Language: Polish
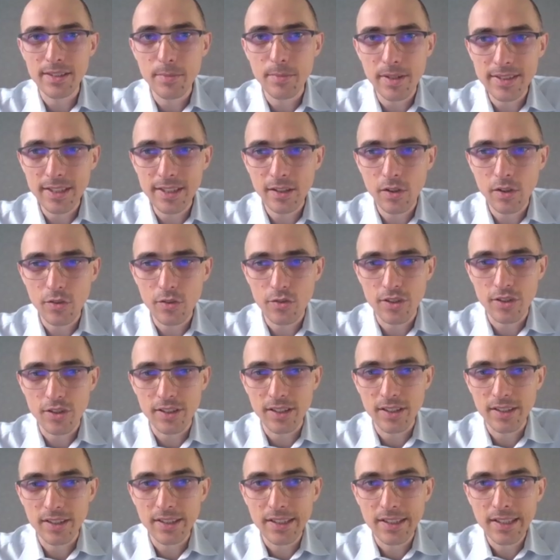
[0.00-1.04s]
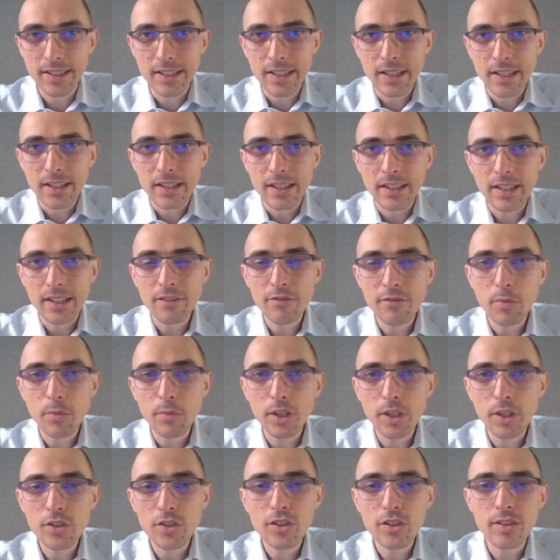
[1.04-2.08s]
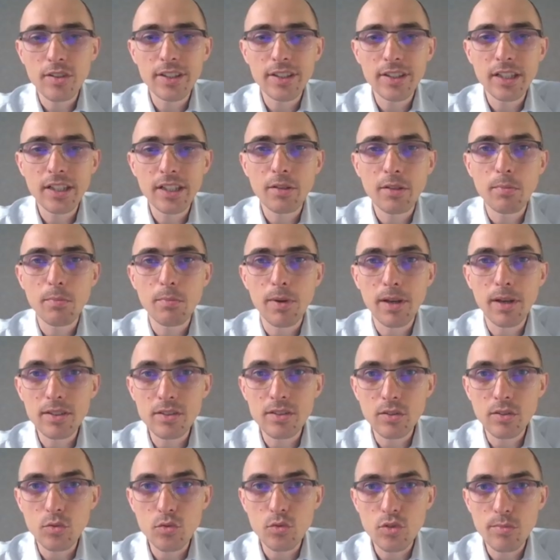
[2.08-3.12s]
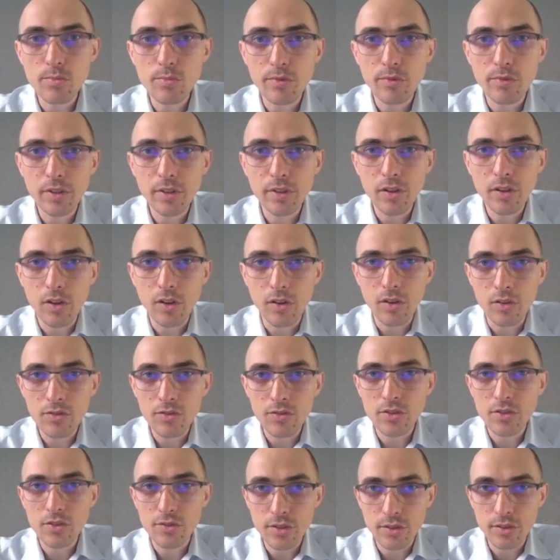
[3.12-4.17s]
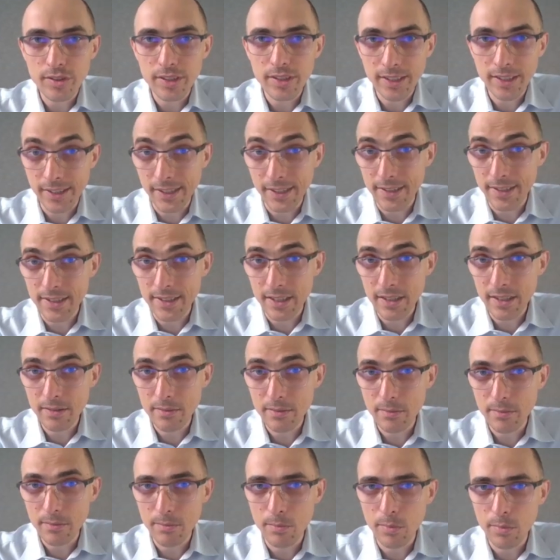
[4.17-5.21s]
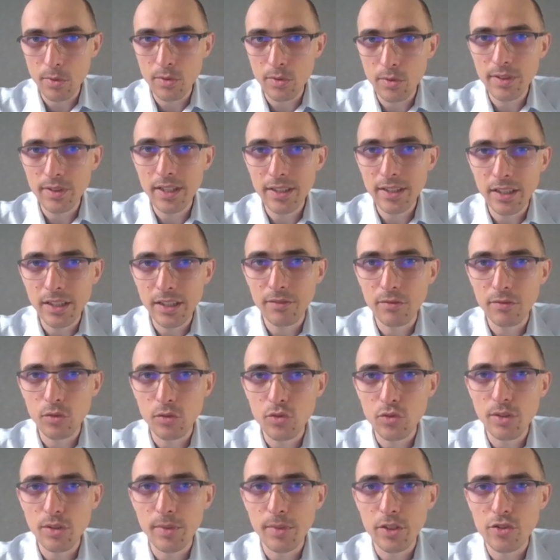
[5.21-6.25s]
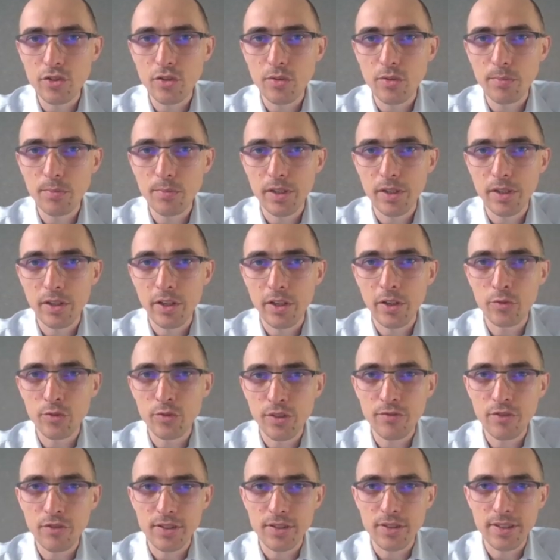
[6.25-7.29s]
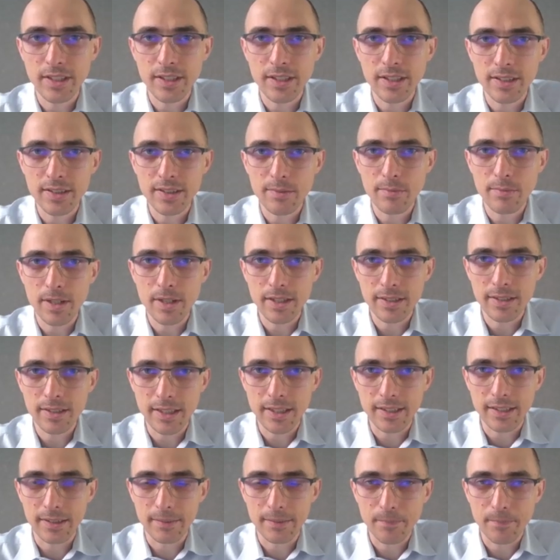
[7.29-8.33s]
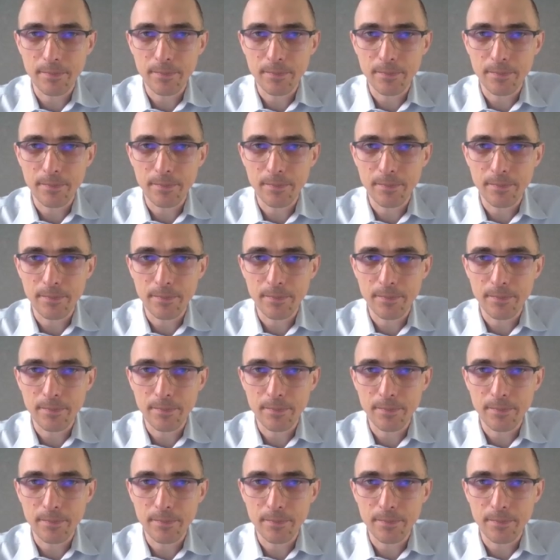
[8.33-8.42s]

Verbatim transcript: cyberzagrożeń. Ja w moich szkoleniach bardzo dużo mówię o socjotechnice, bo na niej w dużej mierze opierają się wszystkie cyberataki.